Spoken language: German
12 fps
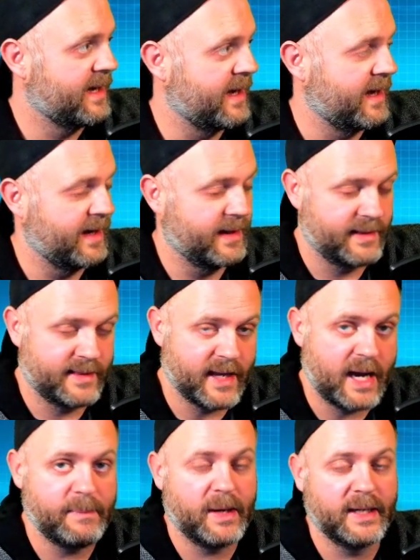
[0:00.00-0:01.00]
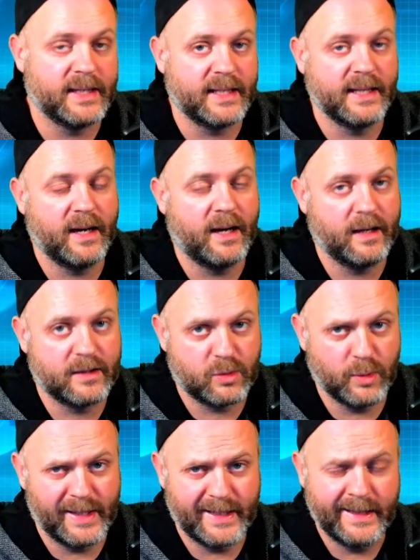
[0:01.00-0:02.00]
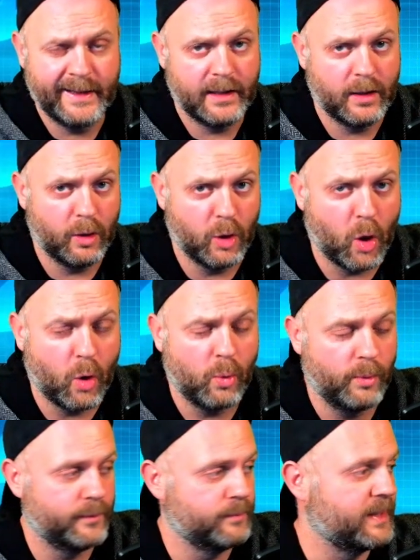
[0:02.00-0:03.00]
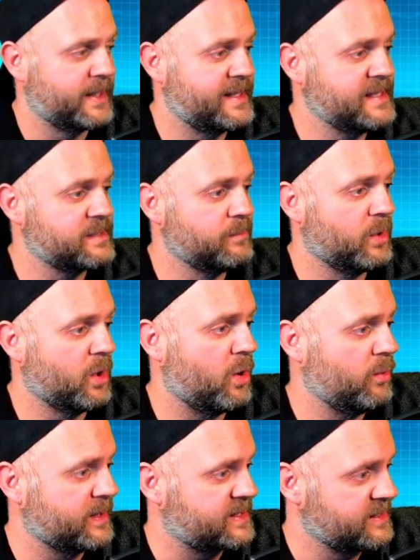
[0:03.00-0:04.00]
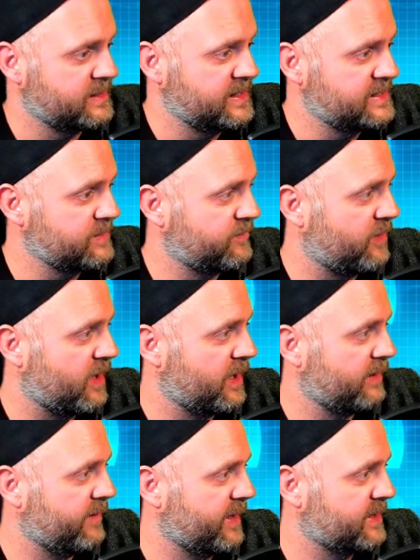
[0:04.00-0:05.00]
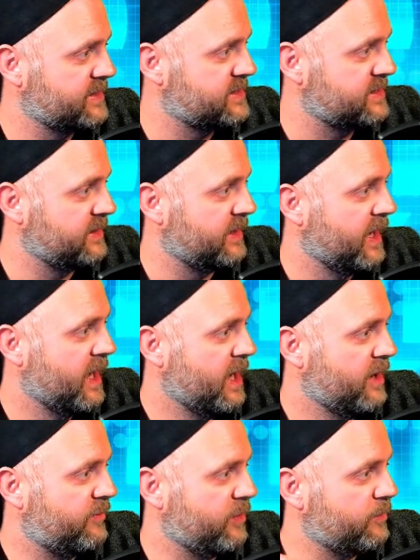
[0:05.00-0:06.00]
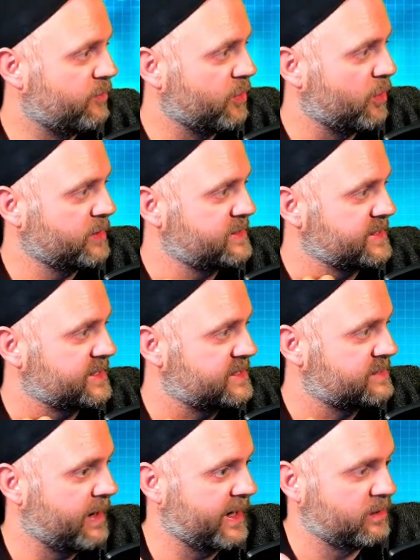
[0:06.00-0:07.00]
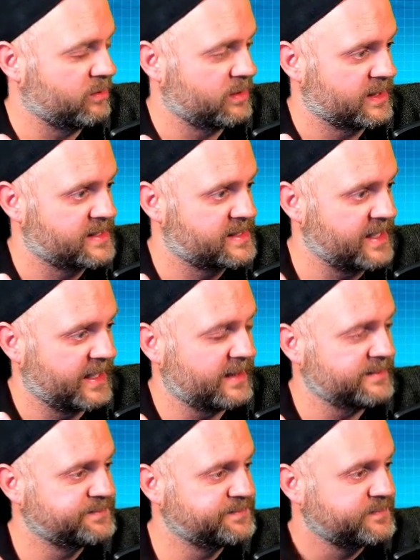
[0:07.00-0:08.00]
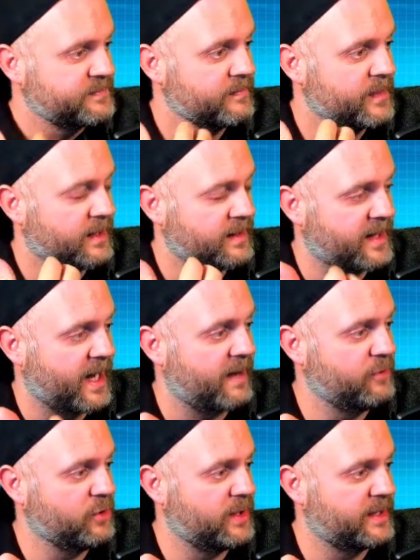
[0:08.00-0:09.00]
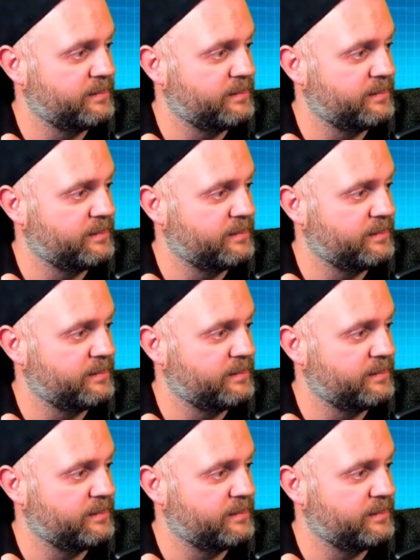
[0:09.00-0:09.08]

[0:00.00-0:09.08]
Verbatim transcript: äh, damalige aktuelle Low. Und mit diesem Low, jetzt in diesem Falle wäre das die 95210. Da würde ich